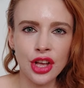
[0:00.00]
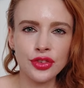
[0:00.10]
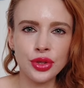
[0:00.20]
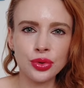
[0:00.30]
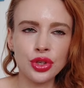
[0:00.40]

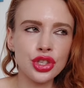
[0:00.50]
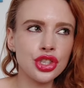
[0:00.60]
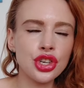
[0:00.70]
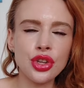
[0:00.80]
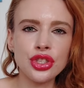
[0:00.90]
wśród
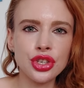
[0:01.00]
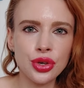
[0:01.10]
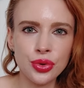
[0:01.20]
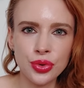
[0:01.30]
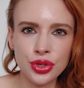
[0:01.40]
krzyczących
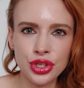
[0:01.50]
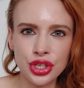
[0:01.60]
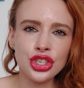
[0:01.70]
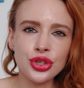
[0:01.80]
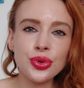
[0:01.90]
ludzi, czy